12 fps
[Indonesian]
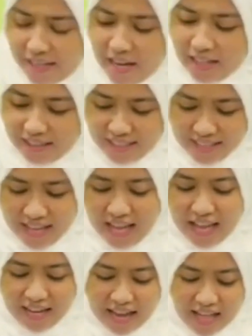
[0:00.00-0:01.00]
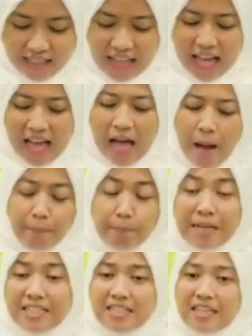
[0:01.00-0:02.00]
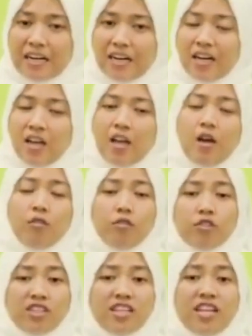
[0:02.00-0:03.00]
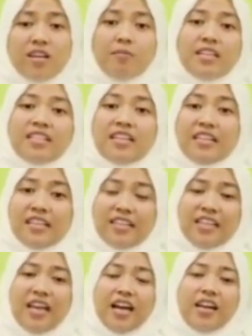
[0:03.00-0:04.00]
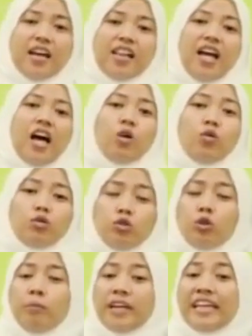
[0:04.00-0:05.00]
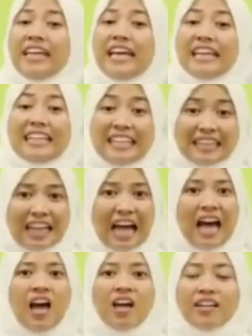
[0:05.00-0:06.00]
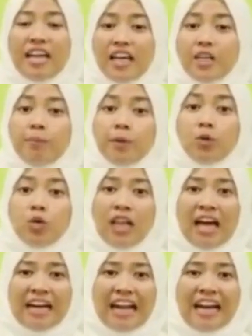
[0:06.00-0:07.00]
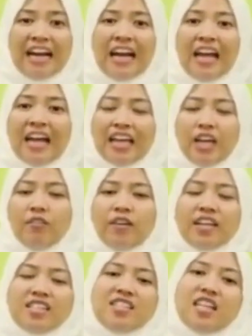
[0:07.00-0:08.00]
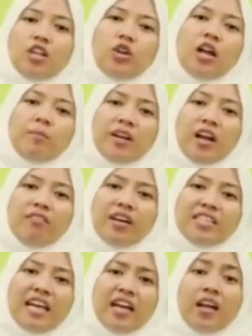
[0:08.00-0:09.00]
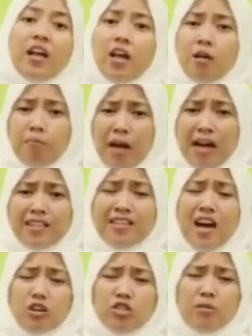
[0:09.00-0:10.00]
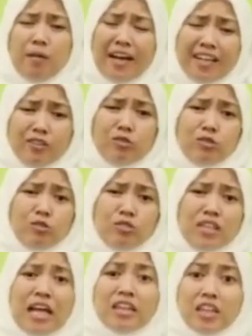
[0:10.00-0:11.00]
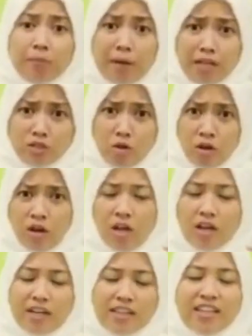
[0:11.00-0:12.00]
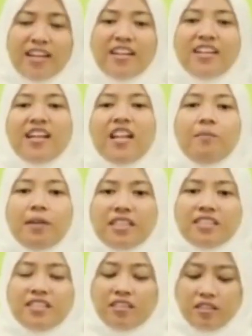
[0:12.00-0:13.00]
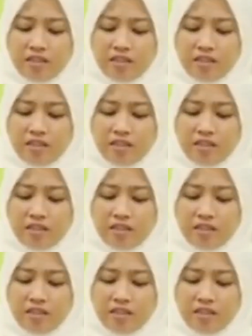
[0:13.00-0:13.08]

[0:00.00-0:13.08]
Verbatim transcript: yang ketiga adalah masker fungsi dari masker ini adalah untuk menghindari kita dari penularan infeksi saluran pernafasan makanya harus dipakai terus-terusan termasuk ketika di dalam masjid